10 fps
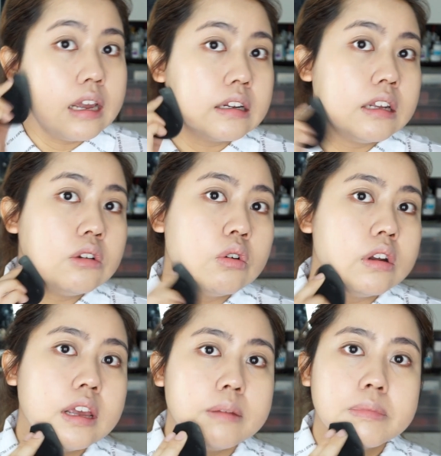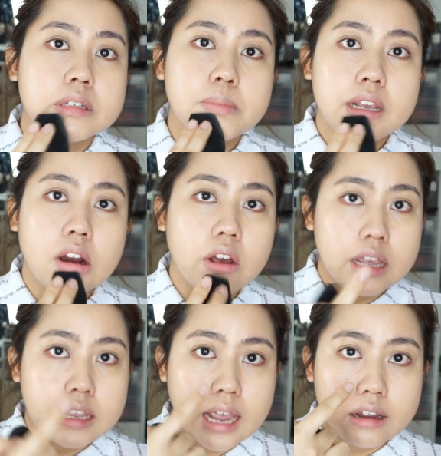ๆ อย่างที่ทุกคนเห็นมันจะมีรอย
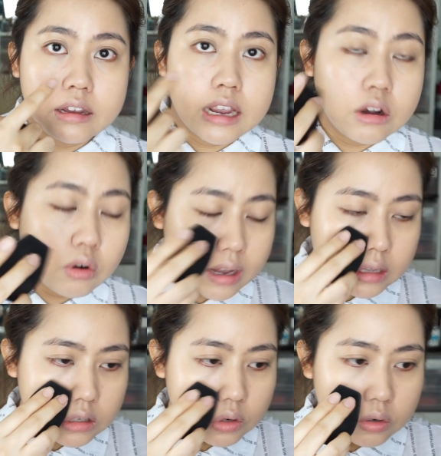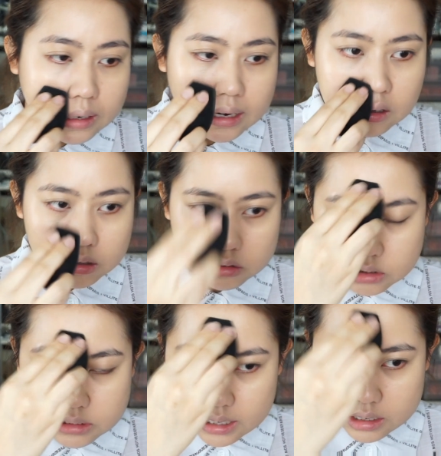ใหญ่ ๆ ก็ยังคงเห็นอยู่นะคะ ก็ต้อง
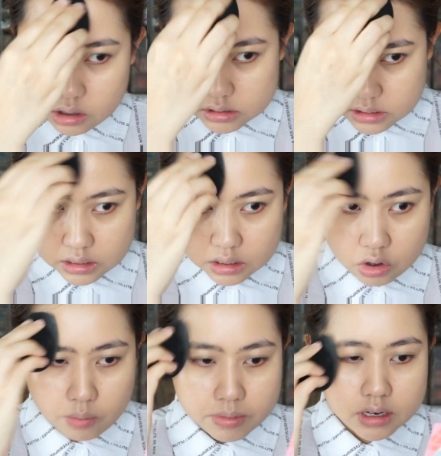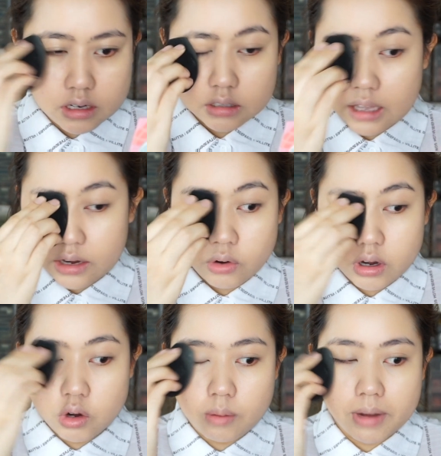ใช้คอนซีลเลอร์กบนิดนึงแต่โดย
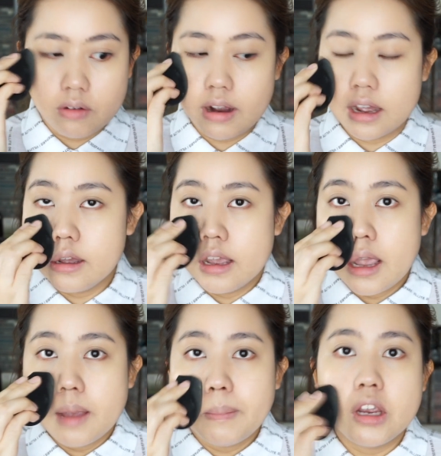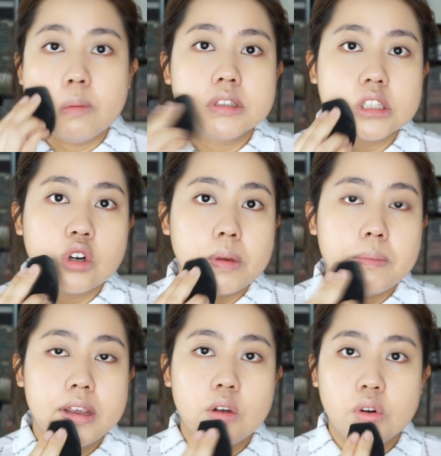รวมแล้วอ่ะผิวมันจะดูเป็น
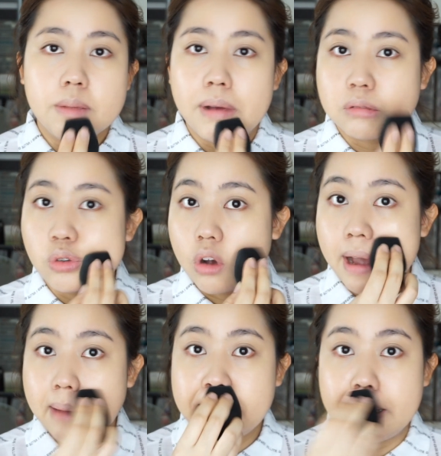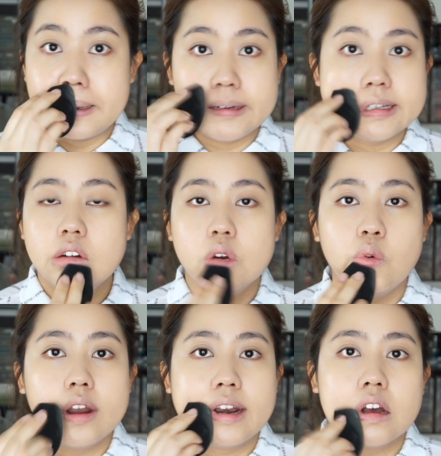ผิวที่แบบสุขภาพดีขึ้นน
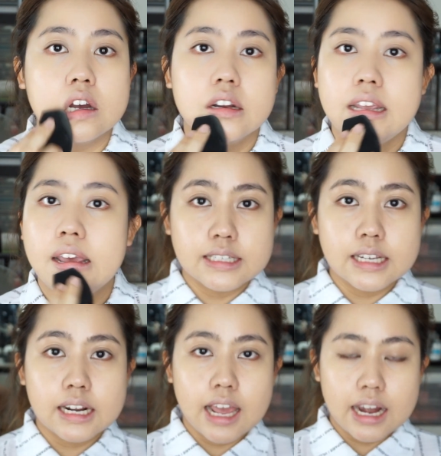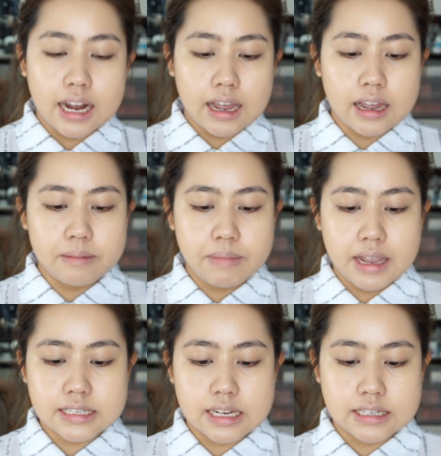วลแล้วก็เนีจากนั้นนะคะ เม
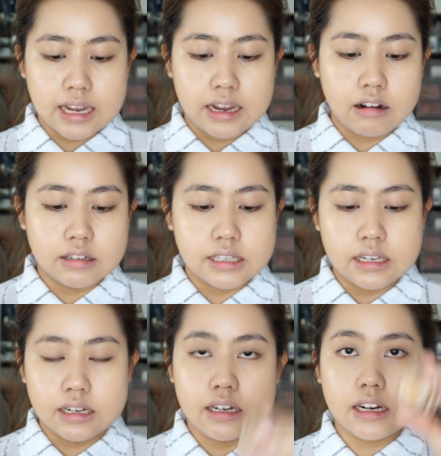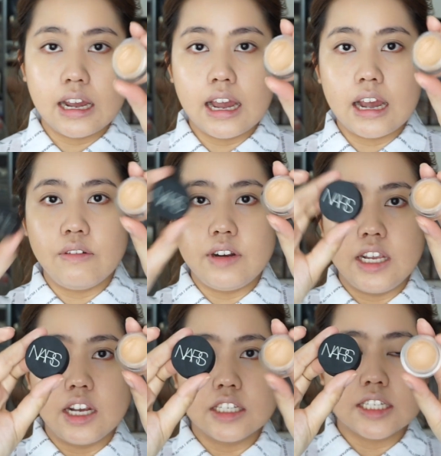ย์จะใช้คอนซีลเลอร์นะคะ วันนี้
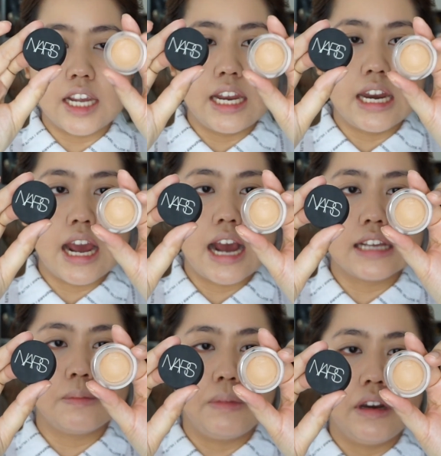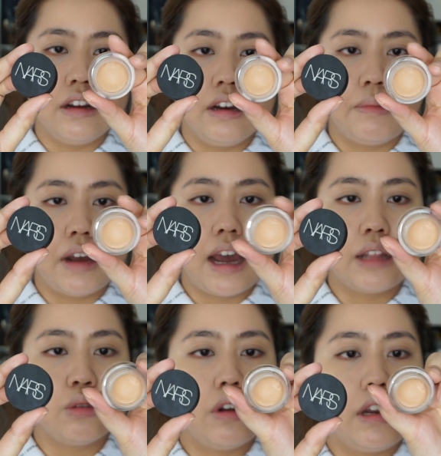ก็จะใช้ NARS เหมือนเดิมนะคะ
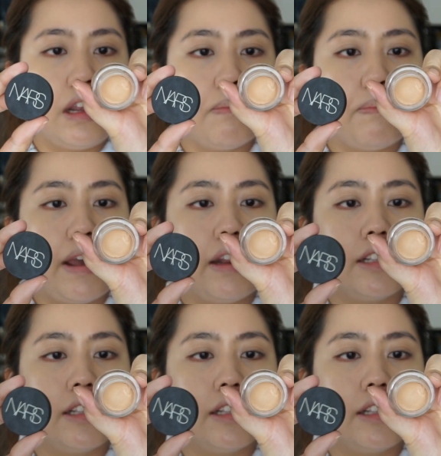ตัวนี้เป็น